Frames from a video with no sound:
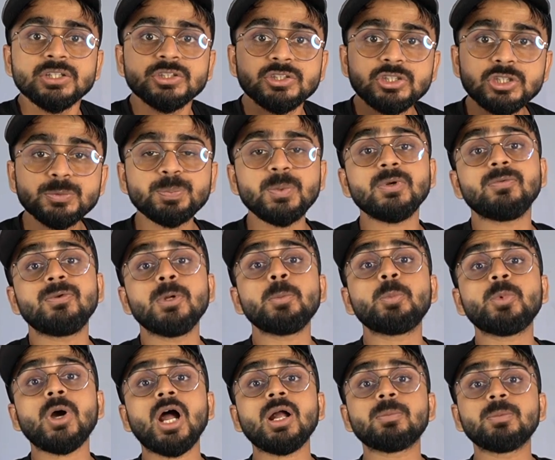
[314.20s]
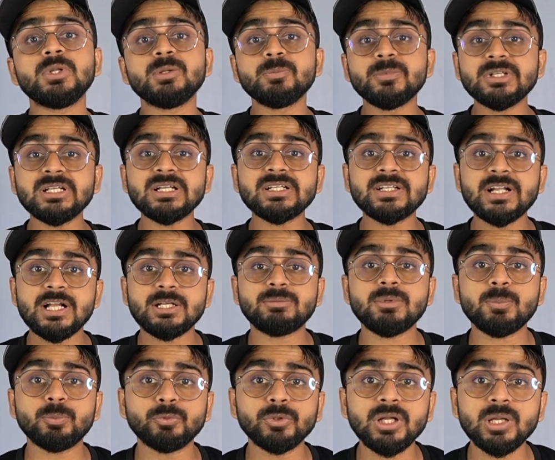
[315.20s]
जिसपे फ्लिपकार्ट बिलिंग डिलेक्स
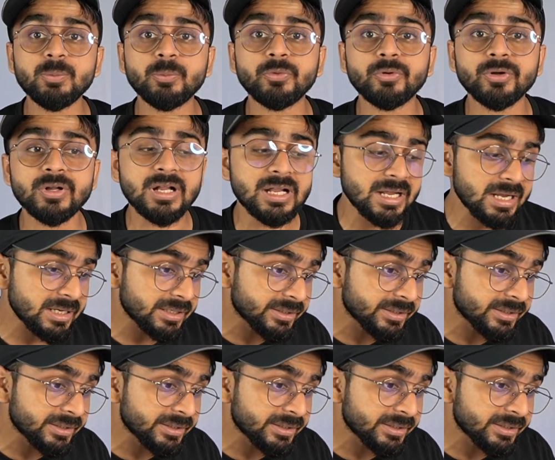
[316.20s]
में पूरे पूरे